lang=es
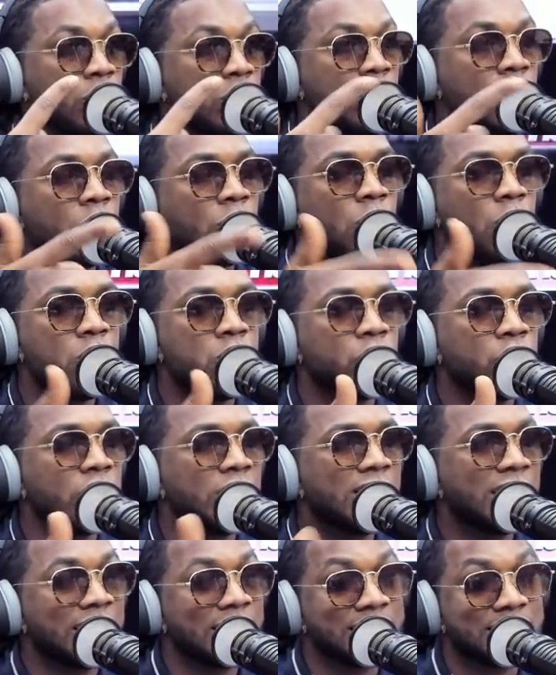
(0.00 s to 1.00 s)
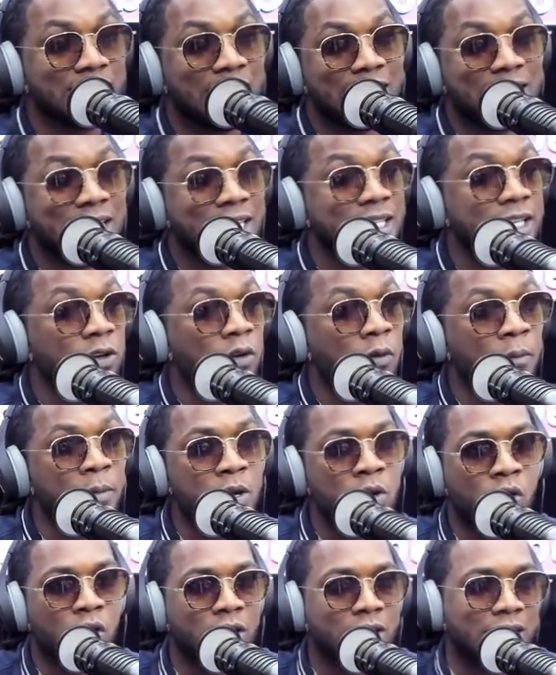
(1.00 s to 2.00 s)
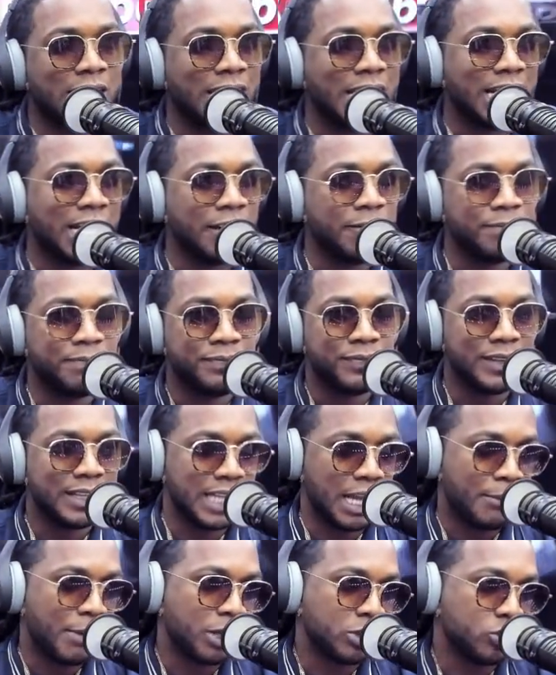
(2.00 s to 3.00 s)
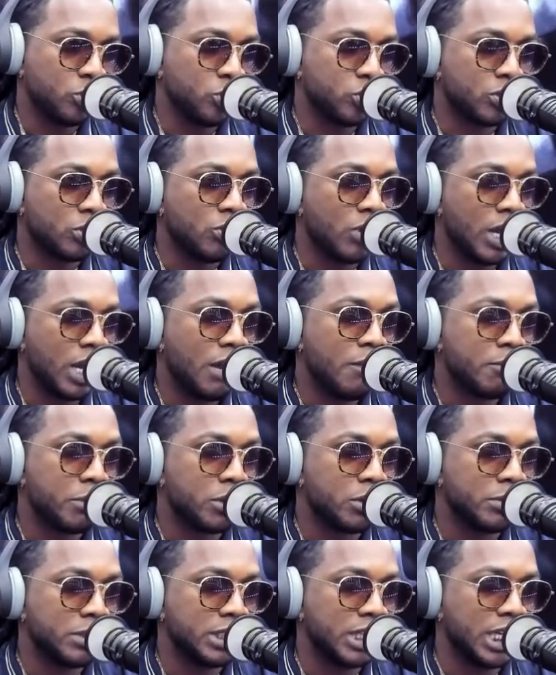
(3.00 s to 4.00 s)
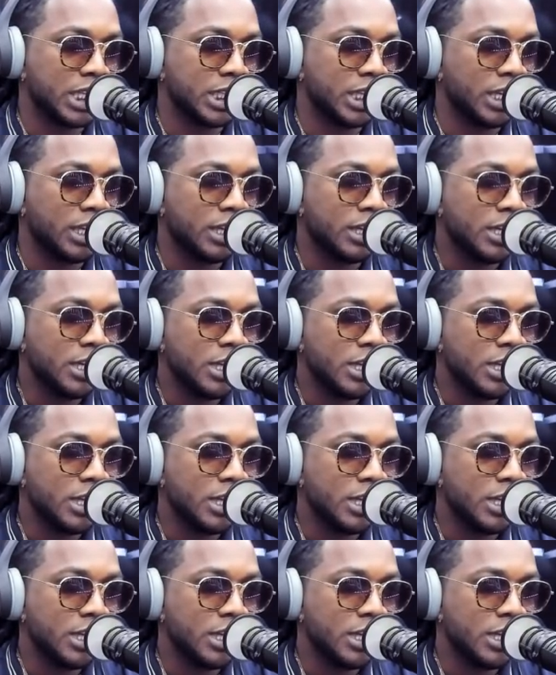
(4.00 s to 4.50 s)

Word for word: yo digo, coño, tiene que ser alguien de los míos que tenga la batuta, un ejemplo, ¿me entiendes?